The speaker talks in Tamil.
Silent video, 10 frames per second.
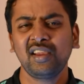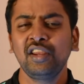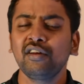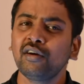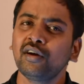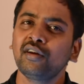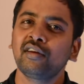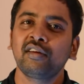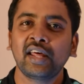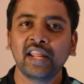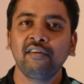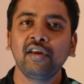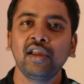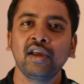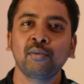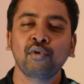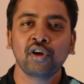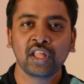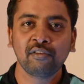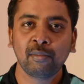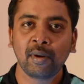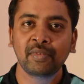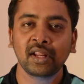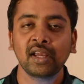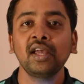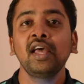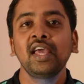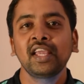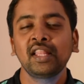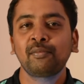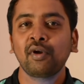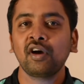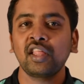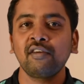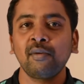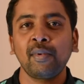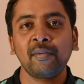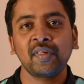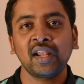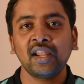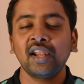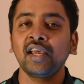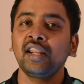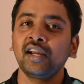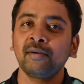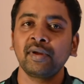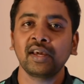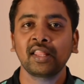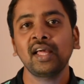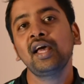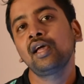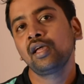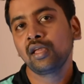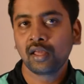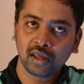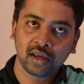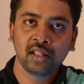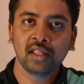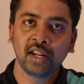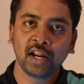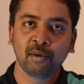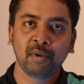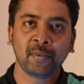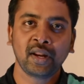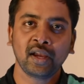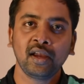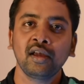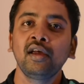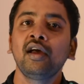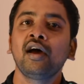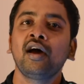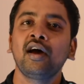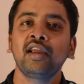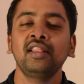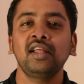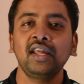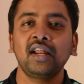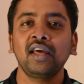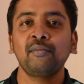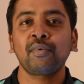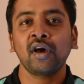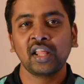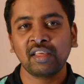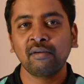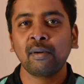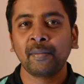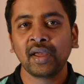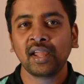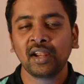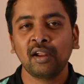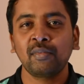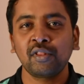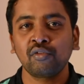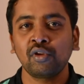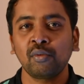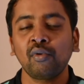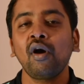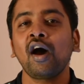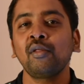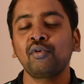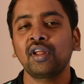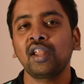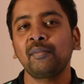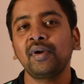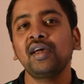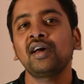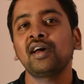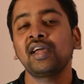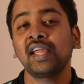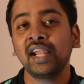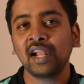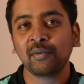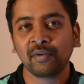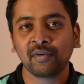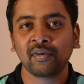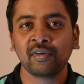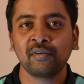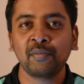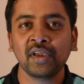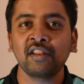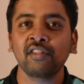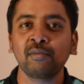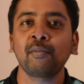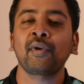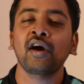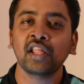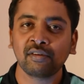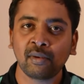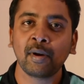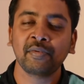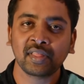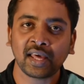இன்னும் நிறையவே ப்ராக்ரஸிவ் வெப் ஆப்ஸ் இருக்குது இந்த ப்ராக்ரஸிவ் வெப் ஆப்ஸ் என்னென்ன இருக்குது அப்படிங்கிறத இந்த லிங்க்கில் போய் பாருங்கள் இந்த லிங்க்கில் ப்ராக்ரஸிவ் வெப் ஆப்னா என்னன்னு பற்றி சொல்லியிருப்போம் அது மட்டும் இல்லாமல் என்னென்ன வெப்சைட்ஸ் வந்து இப்போ ப்ராக்ரஸிவ் வெப் ஆப்ஸ்